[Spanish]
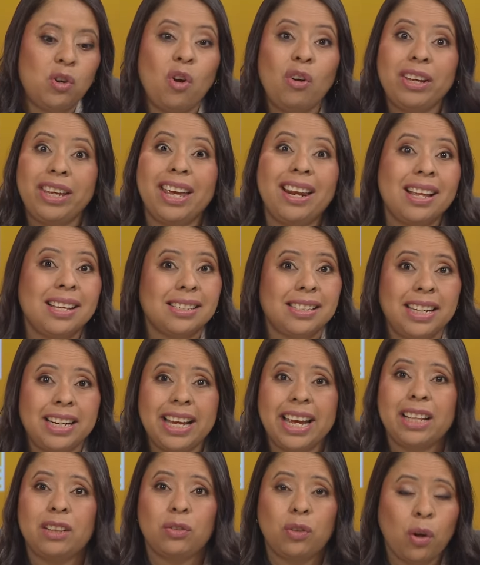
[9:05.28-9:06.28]
no quiere decir
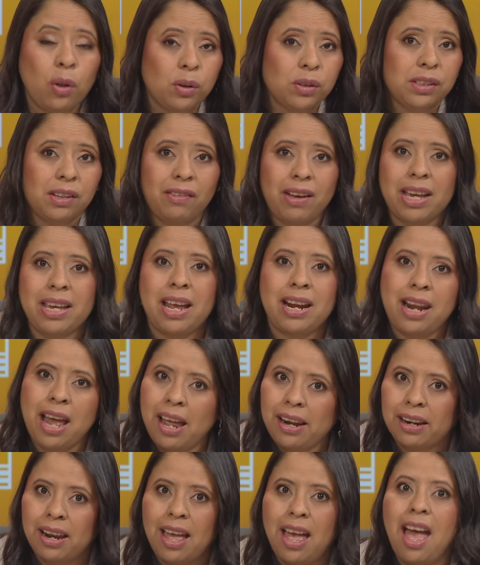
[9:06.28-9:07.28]
que todo se va a
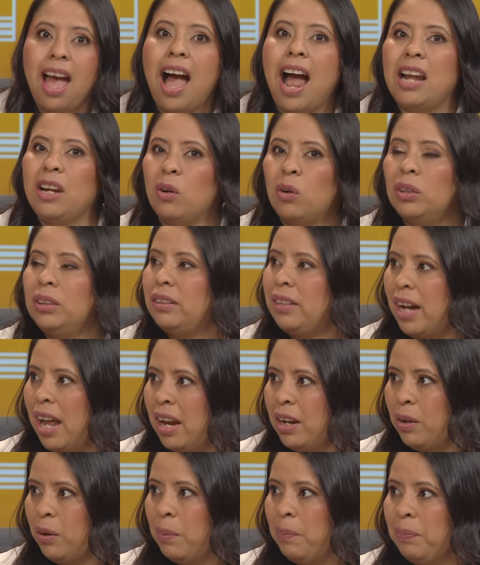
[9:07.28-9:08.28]
llenar. Al
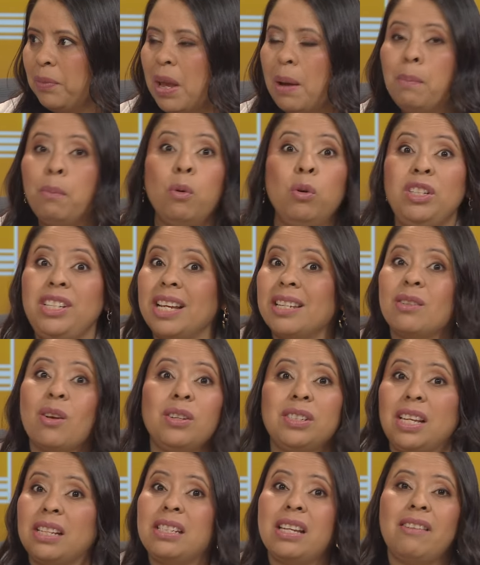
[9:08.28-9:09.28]
contrario, muchas
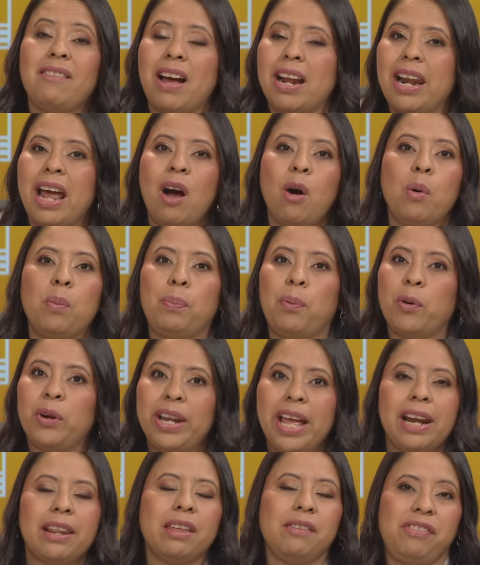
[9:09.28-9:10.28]
cosas se van a
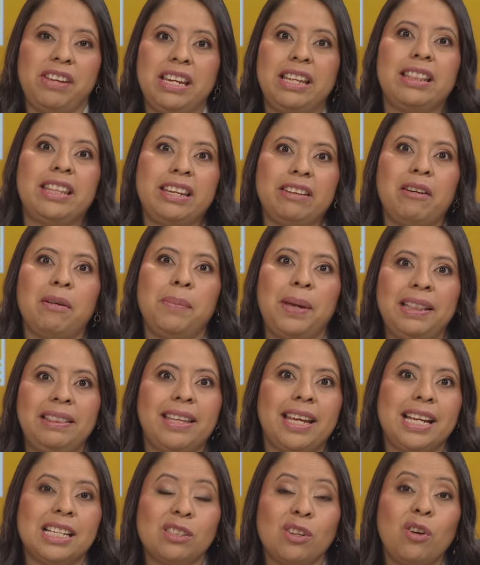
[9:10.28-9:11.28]
oponer
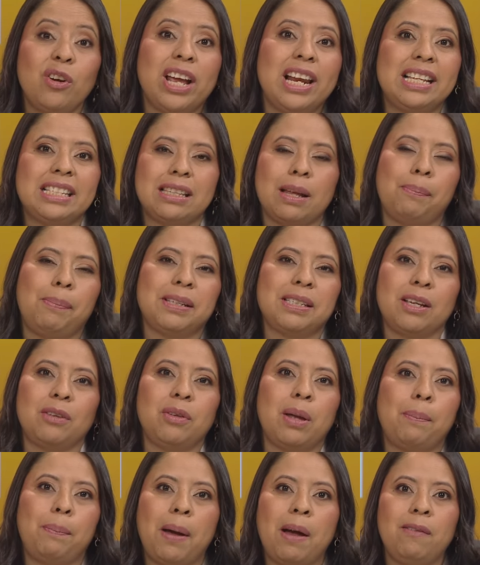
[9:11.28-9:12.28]
definitivamente y eso es lo que le está
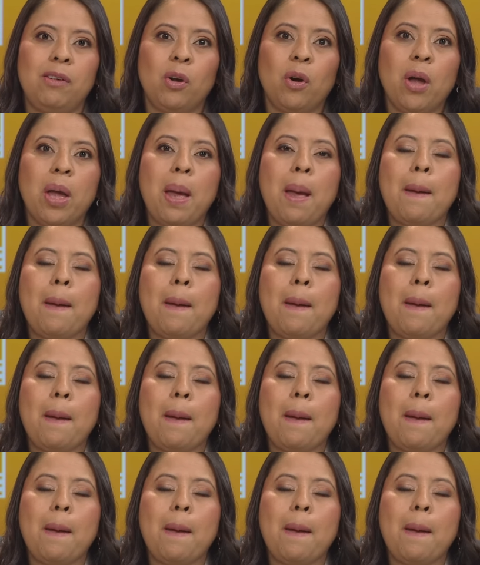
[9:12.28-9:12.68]
pasando a Pablo.